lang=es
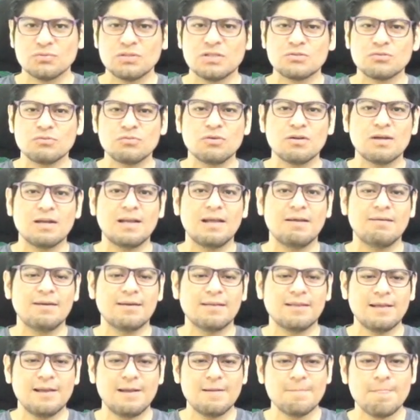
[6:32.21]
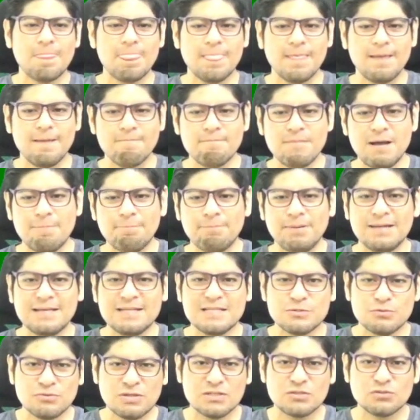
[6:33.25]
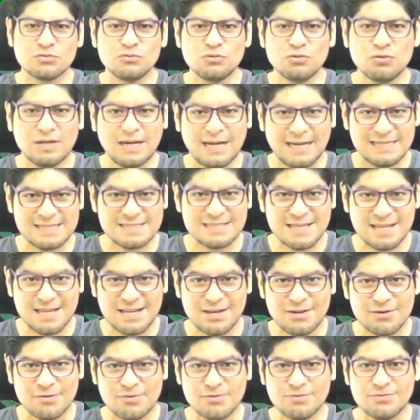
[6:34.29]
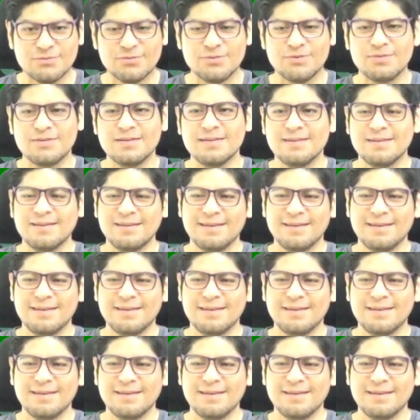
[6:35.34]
un estudio que la verdad eh, más parece un estudio casero, ¿no?